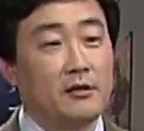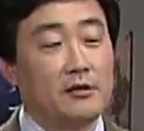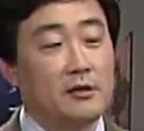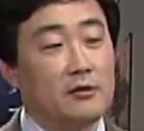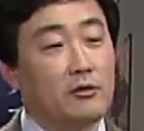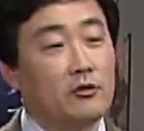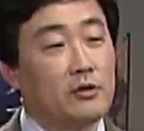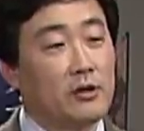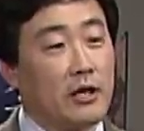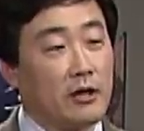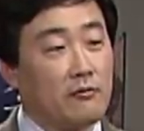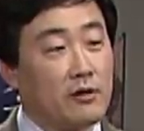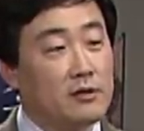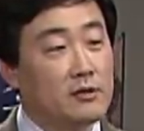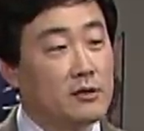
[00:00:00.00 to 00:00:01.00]
그냥 어떤
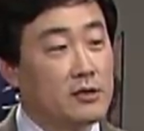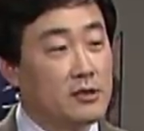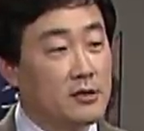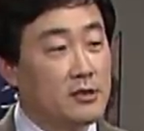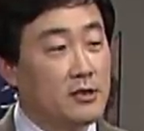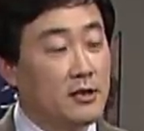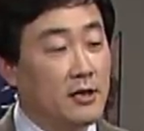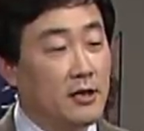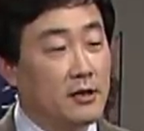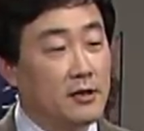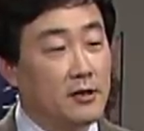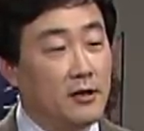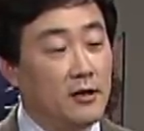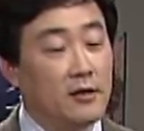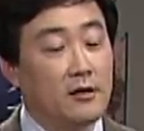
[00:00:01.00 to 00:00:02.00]
객관적인 실체가
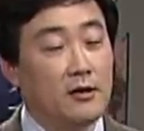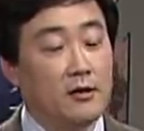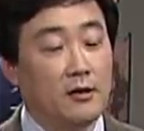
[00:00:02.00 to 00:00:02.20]
아니라